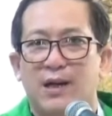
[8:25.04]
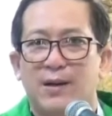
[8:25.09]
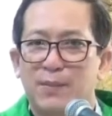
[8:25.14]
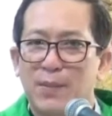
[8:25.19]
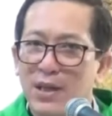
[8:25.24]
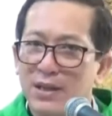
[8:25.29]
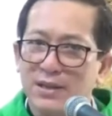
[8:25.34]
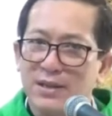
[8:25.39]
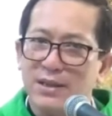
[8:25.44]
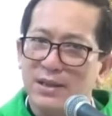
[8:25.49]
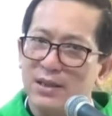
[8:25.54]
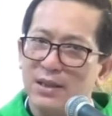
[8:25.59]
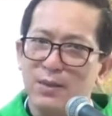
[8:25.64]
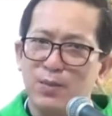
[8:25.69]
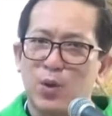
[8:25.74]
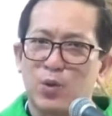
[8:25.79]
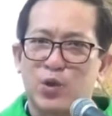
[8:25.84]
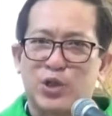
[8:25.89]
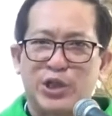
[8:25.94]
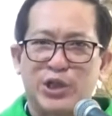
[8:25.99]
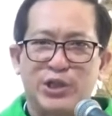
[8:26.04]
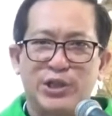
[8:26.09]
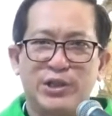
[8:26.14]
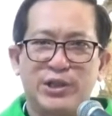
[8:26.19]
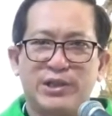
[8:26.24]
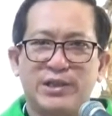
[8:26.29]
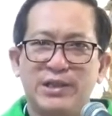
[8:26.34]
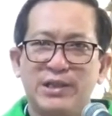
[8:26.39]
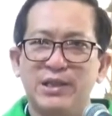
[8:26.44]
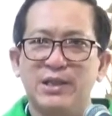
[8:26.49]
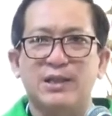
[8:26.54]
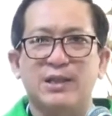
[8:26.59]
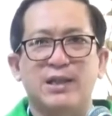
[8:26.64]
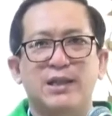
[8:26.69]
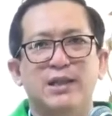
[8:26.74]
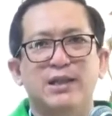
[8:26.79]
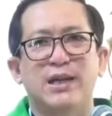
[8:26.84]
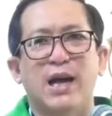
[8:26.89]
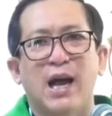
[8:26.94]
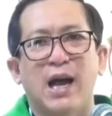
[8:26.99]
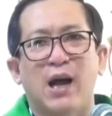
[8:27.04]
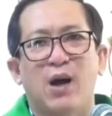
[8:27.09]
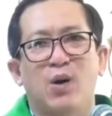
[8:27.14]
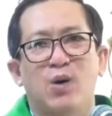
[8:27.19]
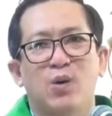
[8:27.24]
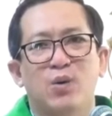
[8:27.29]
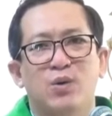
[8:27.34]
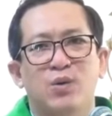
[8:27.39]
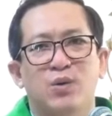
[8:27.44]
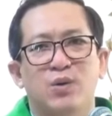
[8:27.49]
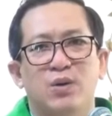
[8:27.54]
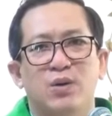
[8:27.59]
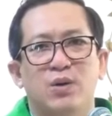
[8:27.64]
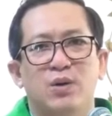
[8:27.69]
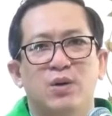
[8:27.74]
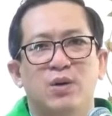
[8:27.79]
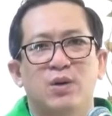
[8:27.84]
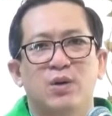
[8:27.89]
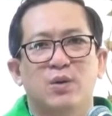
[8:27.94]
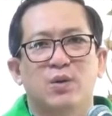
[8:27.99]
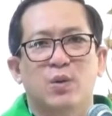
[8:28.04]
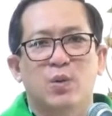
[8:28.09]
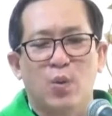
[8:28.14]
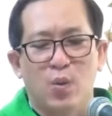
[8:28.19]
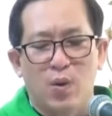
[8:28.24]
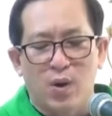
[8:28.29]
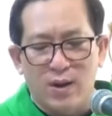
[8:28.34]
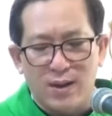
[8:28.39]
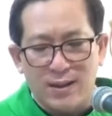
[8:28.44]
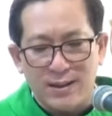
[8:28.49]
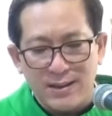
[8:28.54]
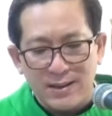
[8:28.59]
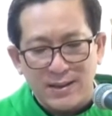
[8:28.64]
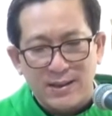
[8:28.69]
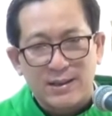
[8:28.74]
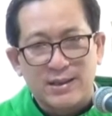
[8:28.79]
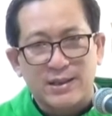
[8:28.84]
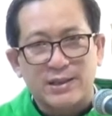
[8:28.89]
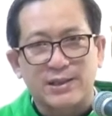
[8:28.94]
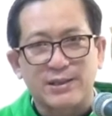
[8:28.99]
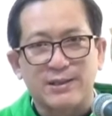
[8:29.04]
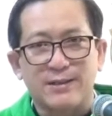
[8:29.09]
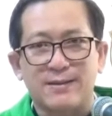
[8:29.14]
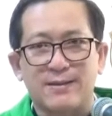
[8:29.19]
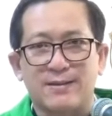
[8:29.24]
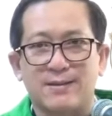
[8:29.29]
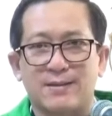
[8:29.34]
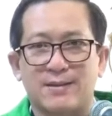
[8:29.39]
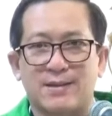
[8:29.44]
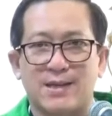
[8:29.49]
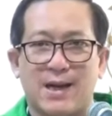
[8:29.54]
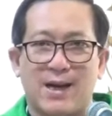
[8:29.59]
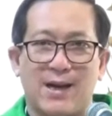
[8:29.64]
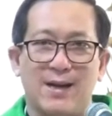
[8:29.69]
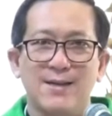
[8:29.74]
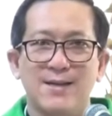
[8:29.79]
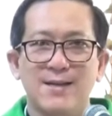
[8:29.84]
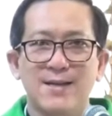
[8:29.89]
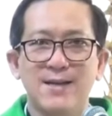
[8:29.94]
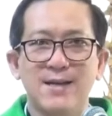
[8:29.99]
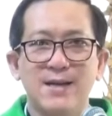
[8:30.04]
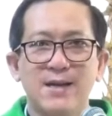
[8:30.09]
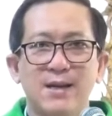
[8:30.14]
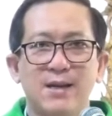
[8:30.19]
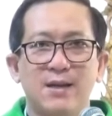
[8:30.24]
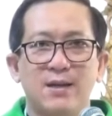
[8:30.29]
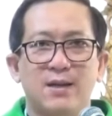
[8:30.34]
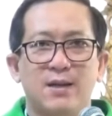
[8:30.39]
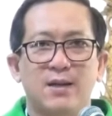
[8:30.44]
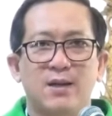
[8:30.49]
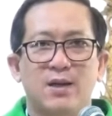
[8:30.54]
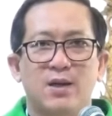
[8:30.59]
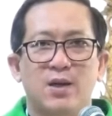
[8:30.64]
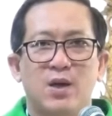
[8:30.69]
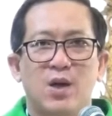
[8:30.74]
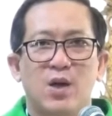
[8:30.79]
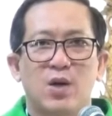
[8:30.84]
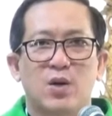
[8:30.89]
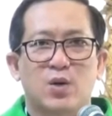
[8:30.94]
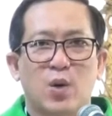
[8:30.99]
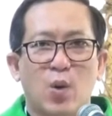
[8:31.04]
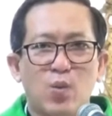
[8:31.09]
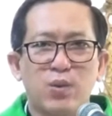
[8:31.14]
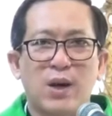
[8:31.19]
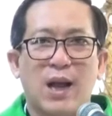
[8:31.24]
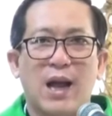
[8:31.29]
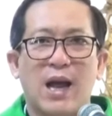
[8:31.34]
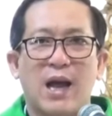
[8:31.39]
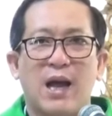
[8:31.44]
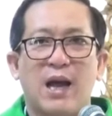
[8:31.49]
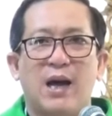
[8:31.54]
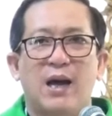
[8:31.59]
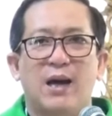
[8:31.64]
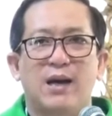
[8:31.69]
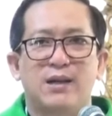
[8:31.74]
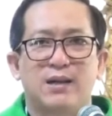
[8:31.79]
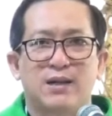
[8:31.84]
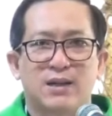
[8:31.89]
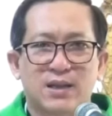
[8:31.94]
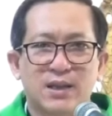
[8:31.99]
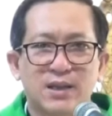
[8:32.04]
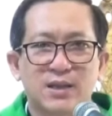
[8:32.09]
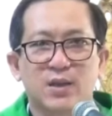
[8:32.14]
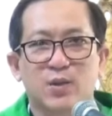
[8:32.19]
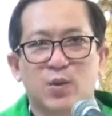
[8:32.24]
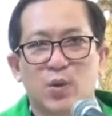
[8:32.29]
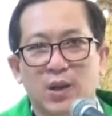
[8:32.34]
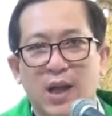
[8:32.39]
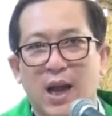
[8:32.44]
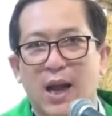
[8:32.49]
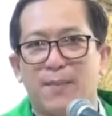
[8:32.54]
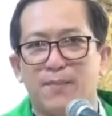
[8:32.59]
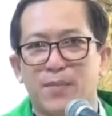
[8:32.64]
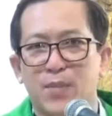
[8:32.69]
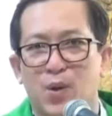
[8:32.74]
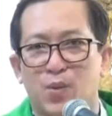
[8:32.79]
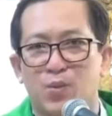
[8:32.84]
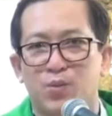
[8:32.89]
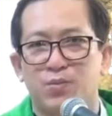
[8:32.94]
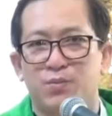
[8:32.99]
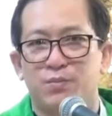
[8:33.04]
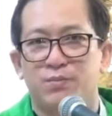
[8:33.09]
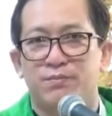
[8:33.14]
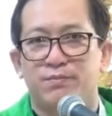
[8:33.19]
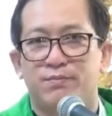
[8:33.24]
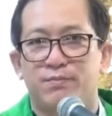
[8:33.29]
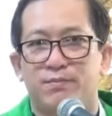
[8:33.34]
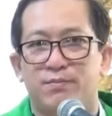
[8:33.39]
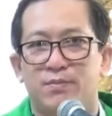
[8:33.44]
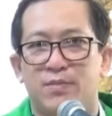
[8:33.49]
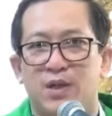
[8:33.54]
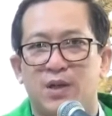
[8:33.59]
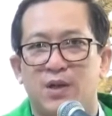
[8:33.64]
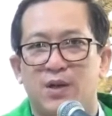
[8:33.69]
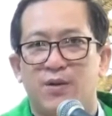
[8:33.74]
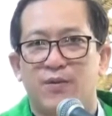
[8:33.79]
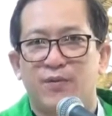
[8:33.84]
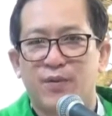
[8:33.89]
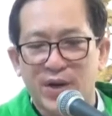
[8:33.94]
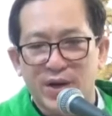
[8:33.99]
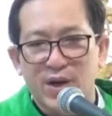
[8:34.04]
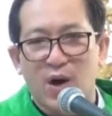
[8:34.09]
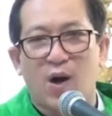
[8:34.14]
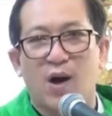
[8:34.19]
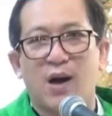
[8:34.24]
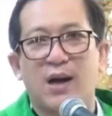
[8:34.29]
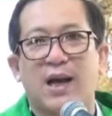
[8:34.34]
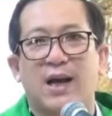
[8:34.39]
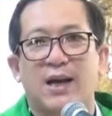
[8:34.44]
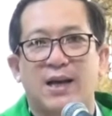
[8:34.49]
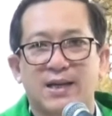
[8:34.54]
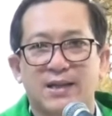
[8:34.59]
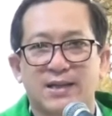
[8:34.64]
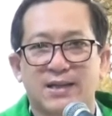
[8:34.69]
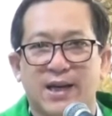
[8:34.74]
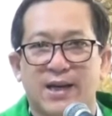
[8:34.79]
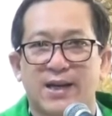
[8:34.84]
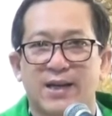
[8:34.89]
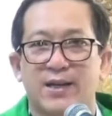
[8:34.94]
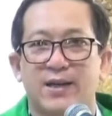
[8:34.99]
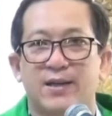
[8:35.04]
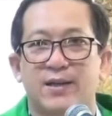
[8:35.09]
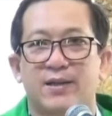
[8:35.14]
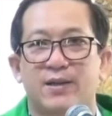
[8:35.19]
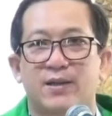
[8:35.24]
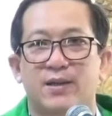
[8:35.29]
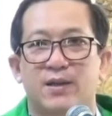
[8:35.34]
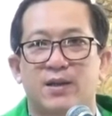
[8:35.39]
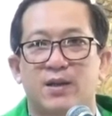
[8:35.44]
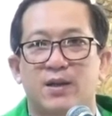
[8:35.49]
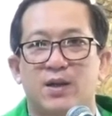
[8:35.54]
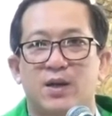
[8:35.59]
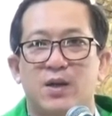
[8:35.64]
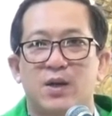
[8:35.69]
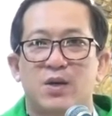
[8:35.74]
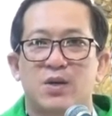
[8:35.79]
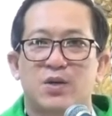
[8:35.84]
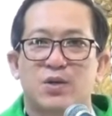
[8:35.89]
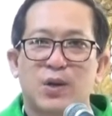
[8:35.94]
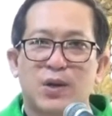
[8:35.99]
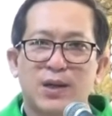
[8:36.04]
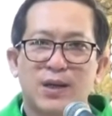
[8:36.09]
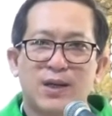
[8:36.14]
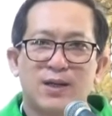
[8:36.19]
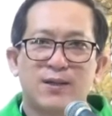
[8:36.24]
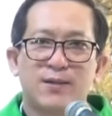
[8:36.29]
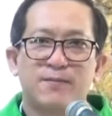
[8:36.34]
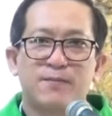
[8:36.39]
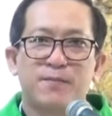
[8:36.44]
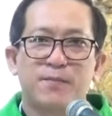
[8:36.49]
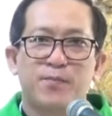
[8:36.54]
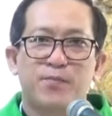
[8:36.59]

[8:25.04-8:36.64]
bất cứ một sự khước từ nào của sự sẻ chia cũng là hình thức của tham nhũng, vì đó là ích kỷ. Cho nên